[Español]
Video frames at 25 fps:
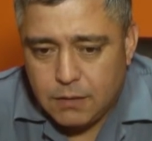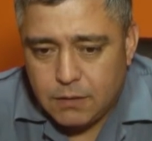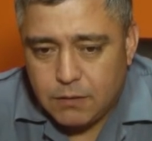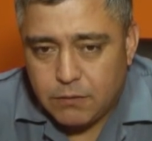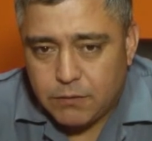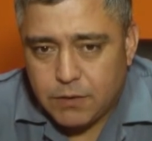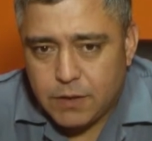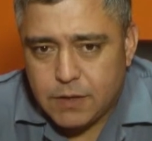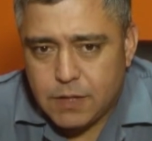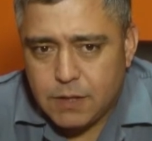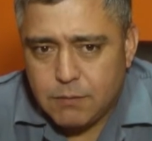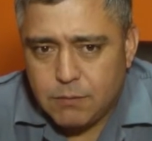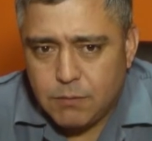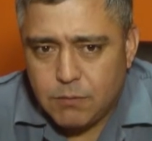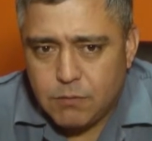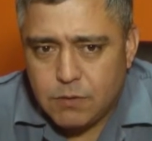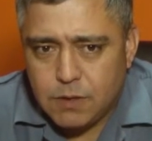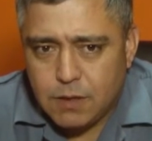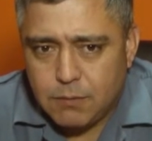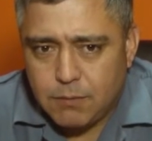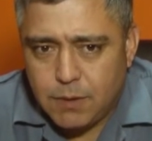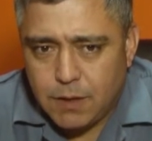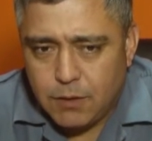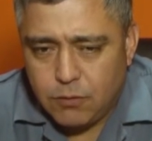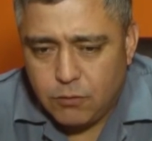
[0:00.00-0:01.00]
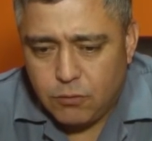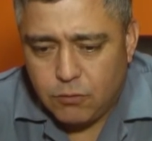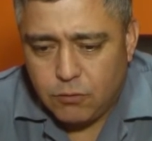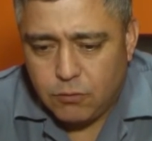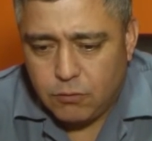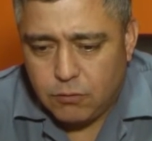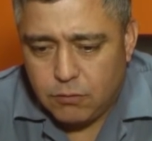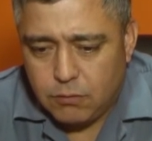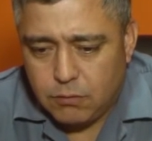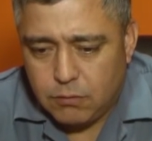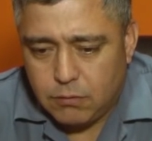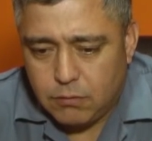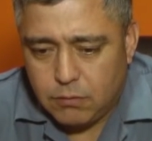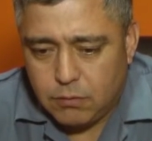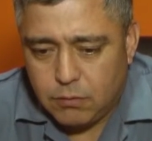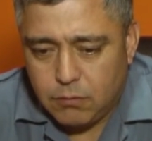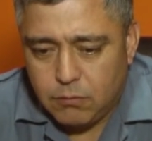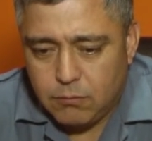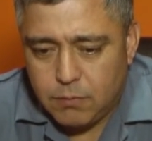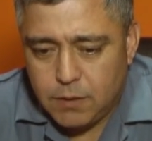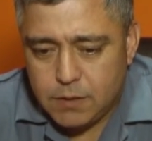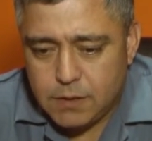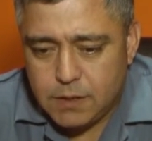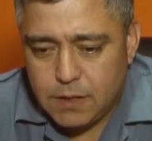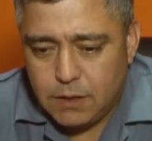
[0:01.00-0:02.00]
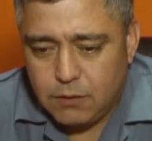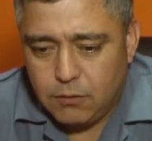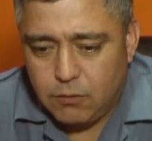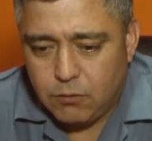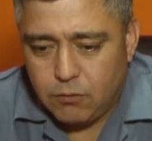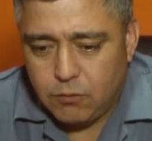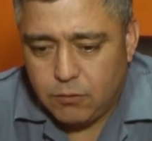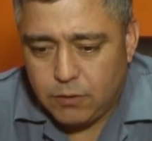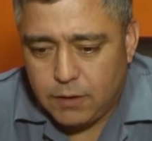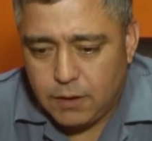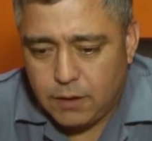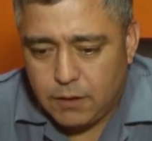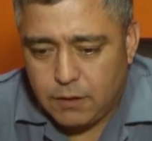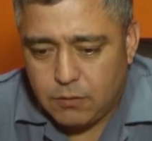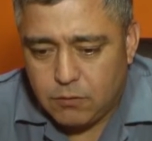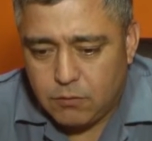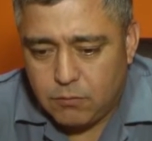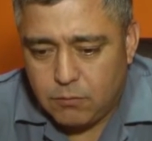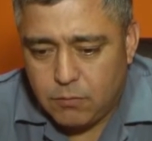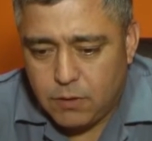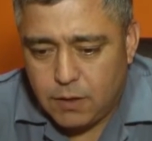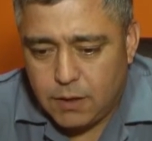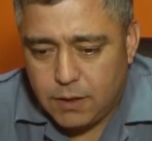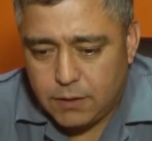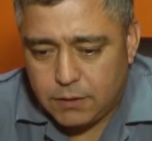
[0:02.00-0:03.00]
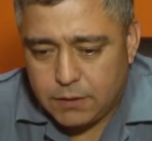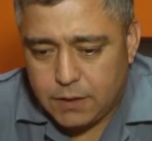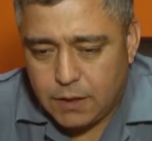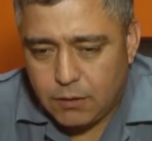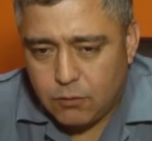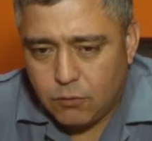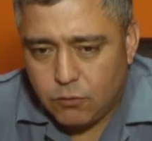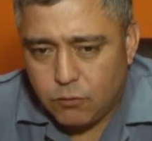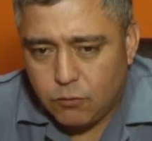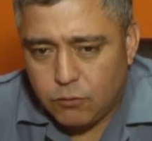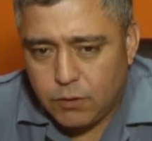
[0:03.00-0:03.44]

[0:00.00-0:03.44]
se recibe un llamado de un vecino donde somos alertados